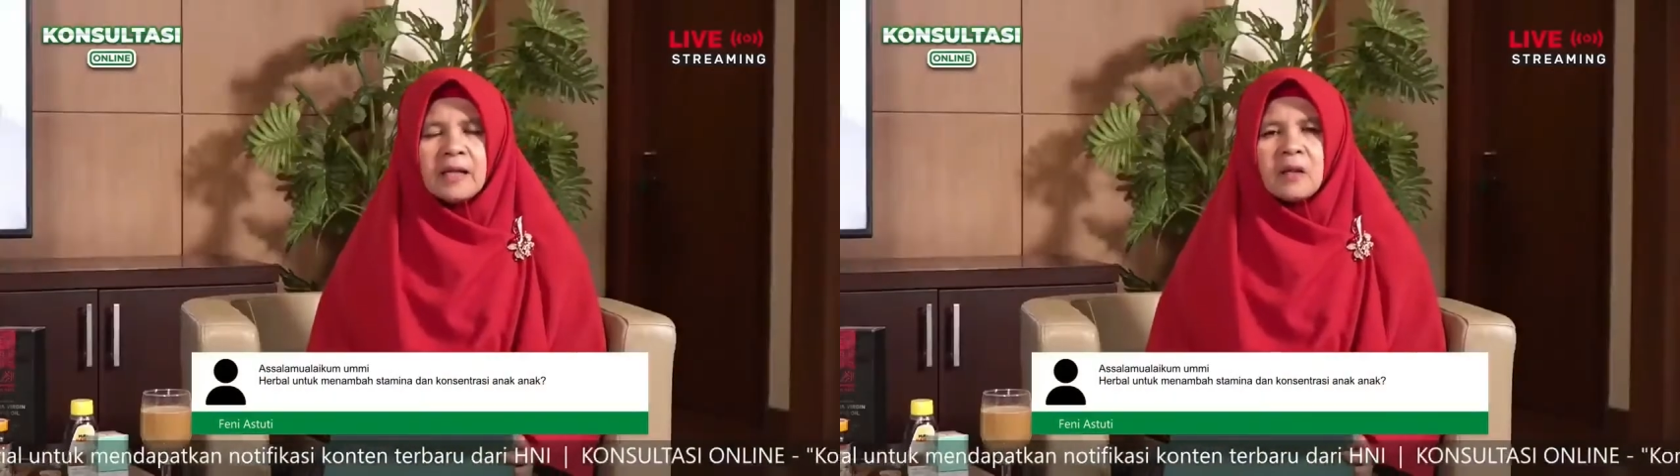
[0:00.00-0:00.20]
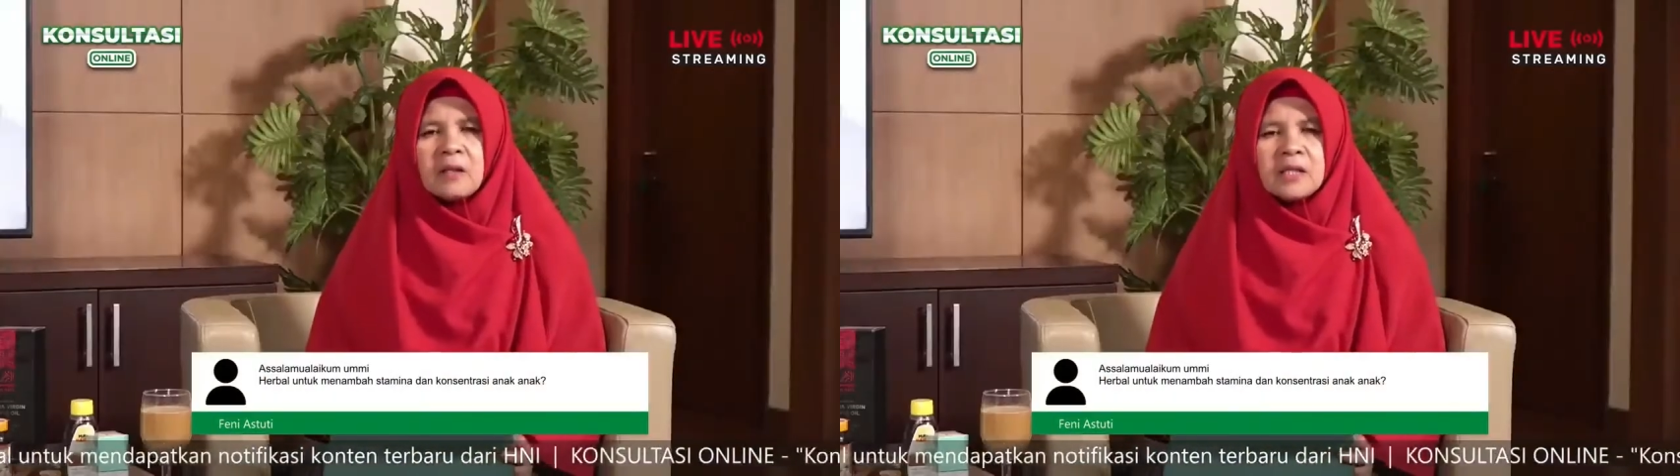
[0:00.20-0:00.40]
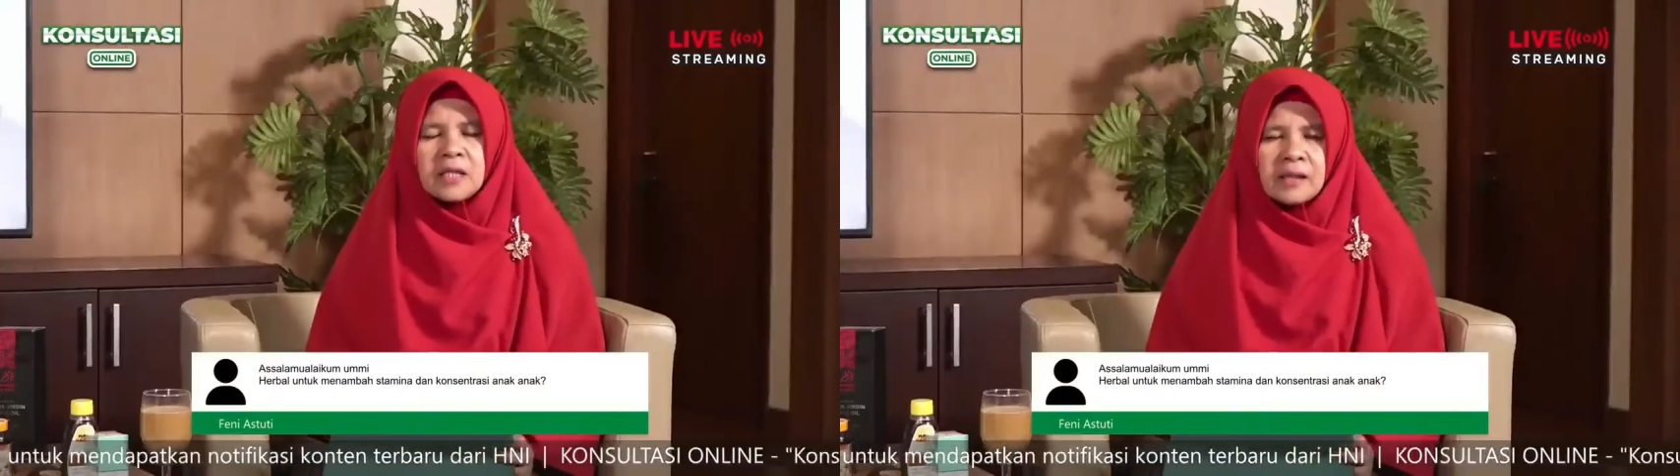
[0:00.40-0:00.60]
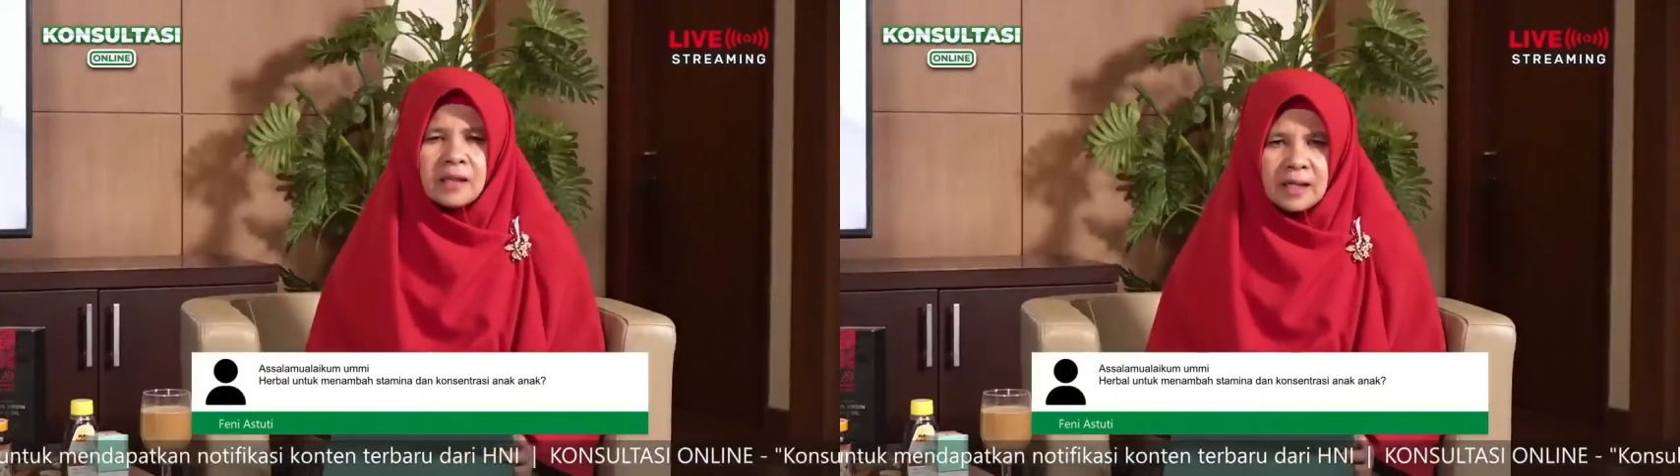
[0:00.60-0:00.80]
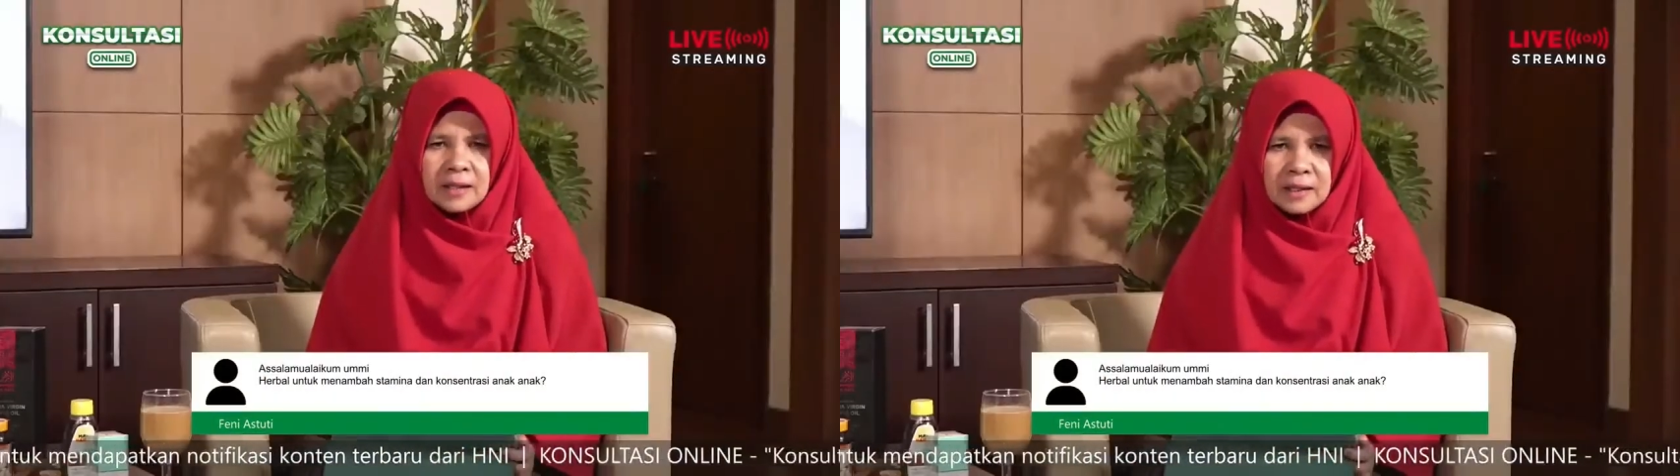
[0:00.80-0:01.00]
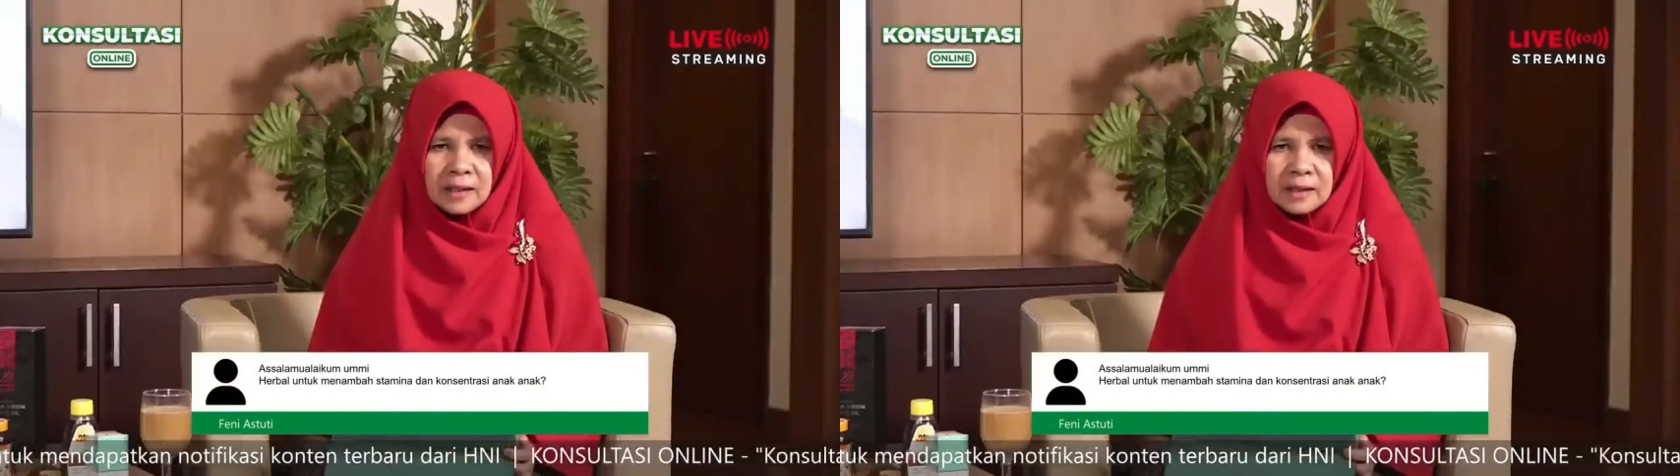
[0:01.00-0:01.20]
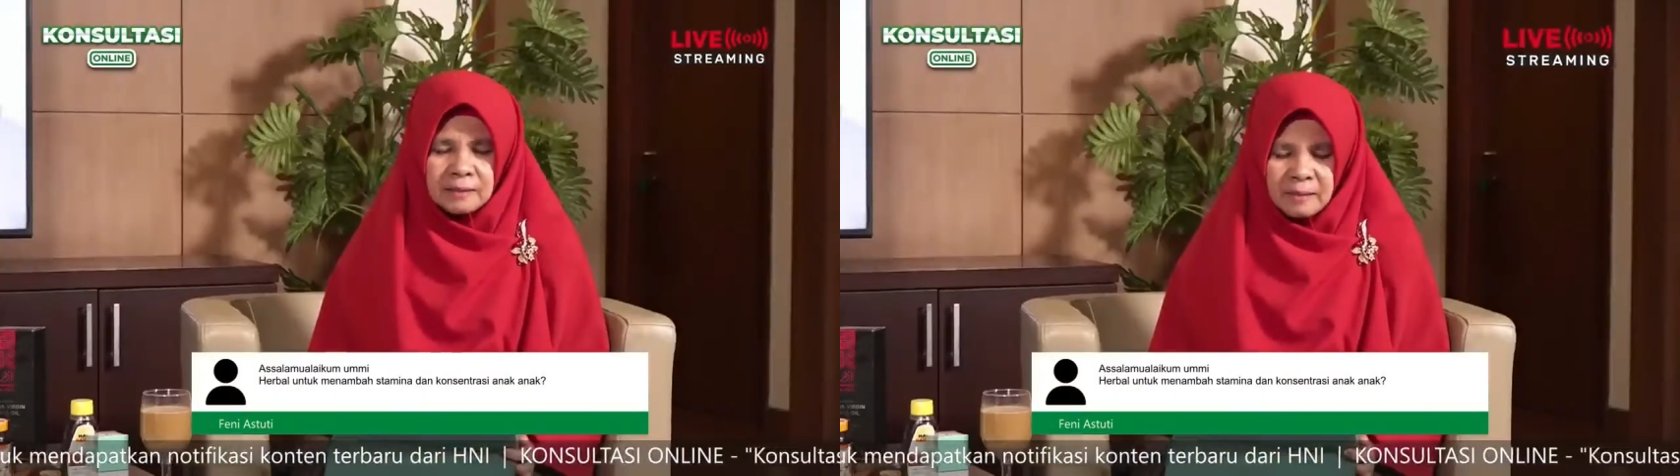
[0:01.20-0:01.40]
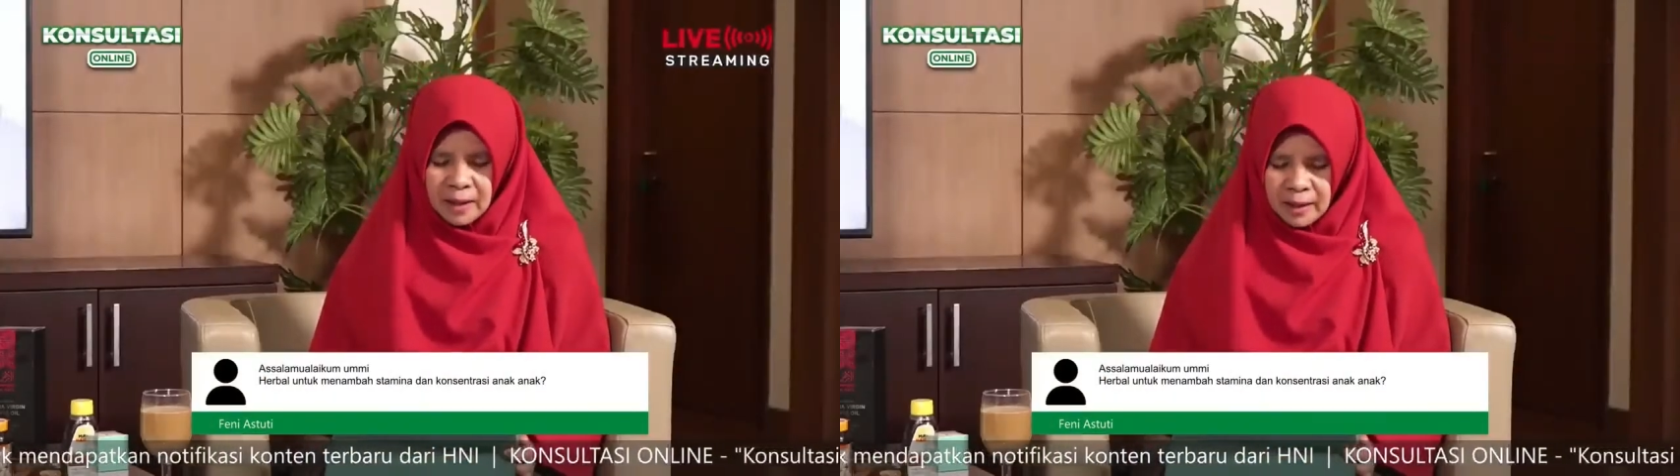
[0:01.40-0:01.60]
dan
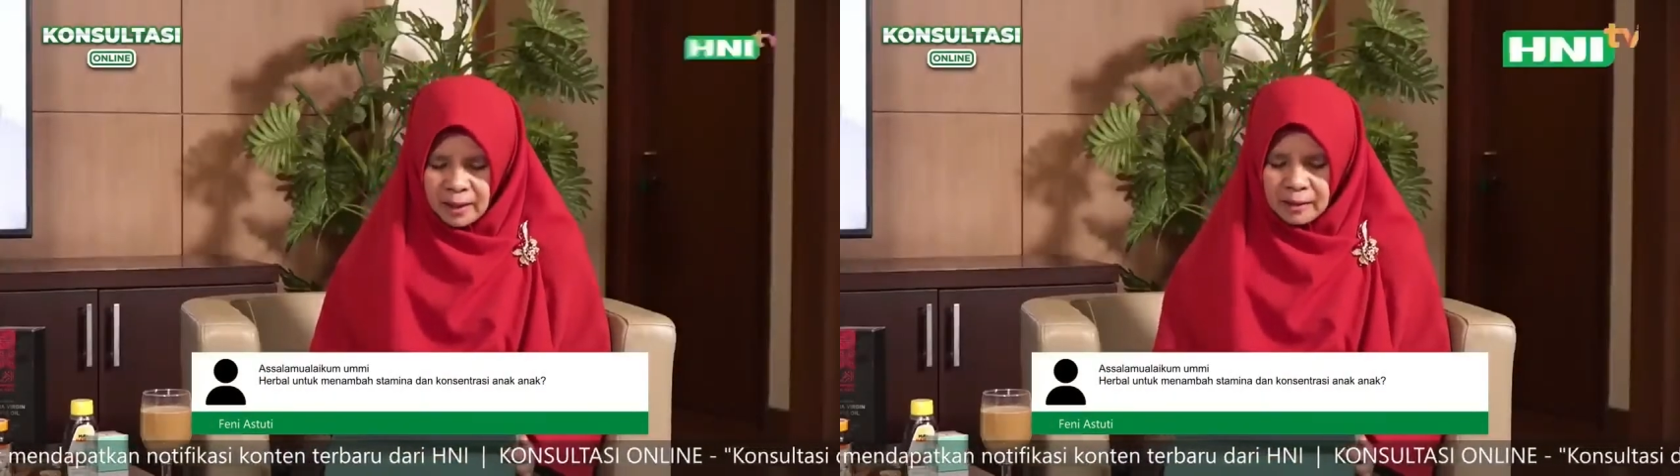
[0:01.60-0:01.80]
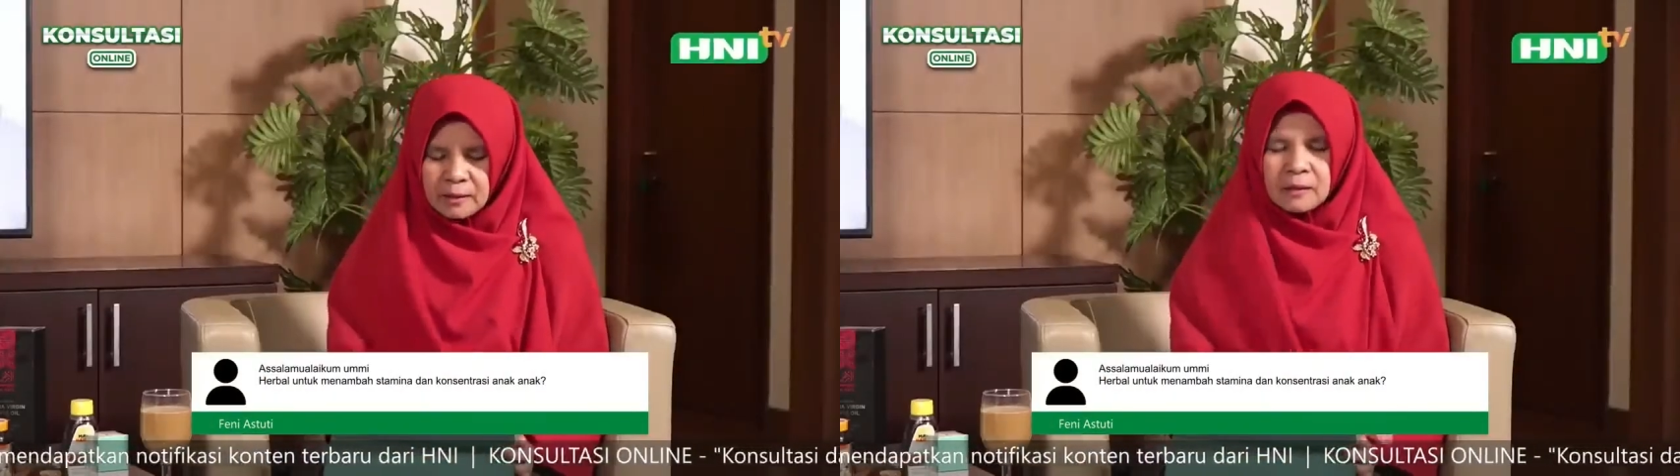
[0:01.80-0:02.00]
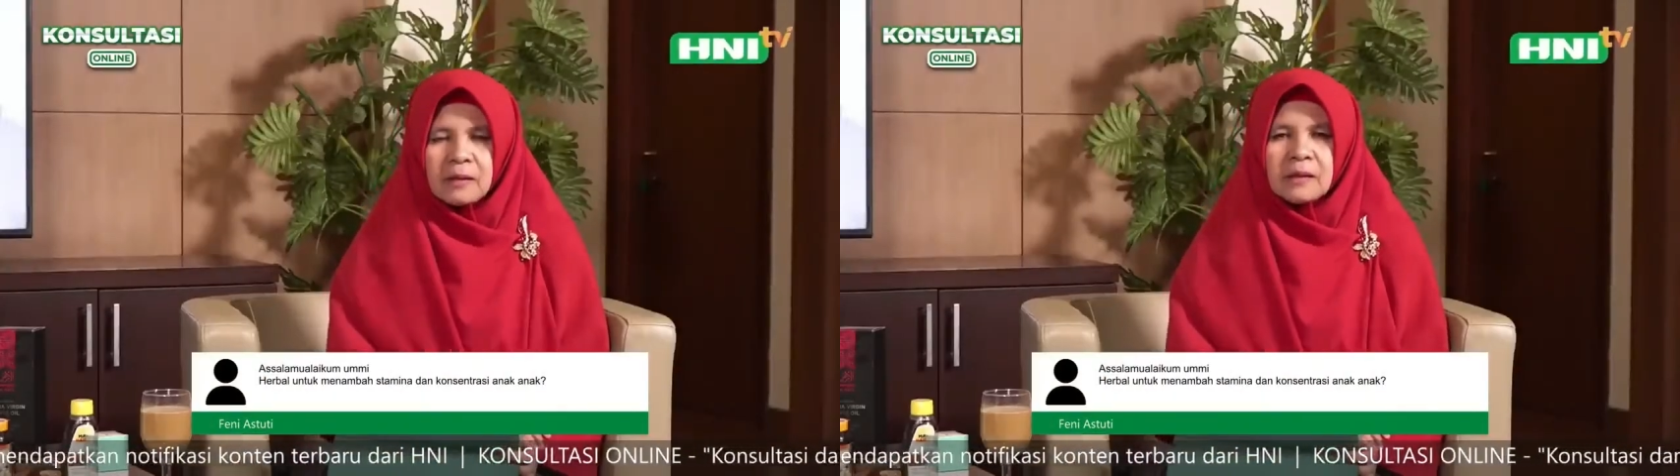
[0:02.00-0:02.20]
konsentrasi. Baik.